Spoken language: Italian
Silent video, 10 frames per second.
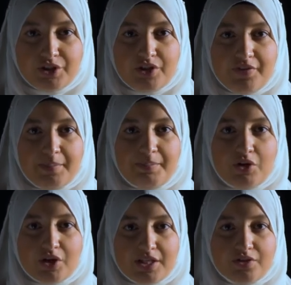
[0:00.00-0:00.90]
dove ebbe
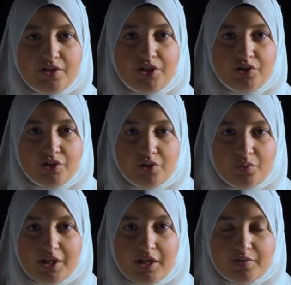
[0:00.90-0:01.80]
l'occasione di
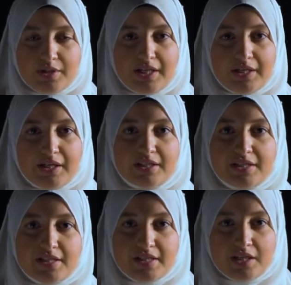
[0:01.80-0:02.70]
continuare la sua carriera
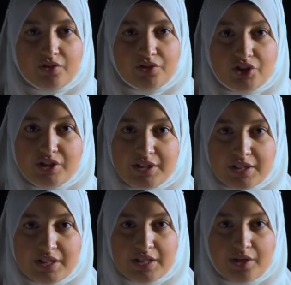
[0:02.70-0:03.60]
artistica e
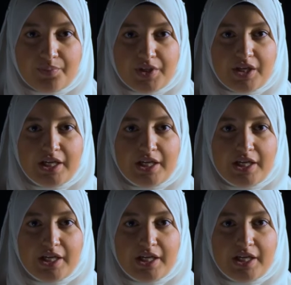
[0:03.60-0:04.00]
concertistica.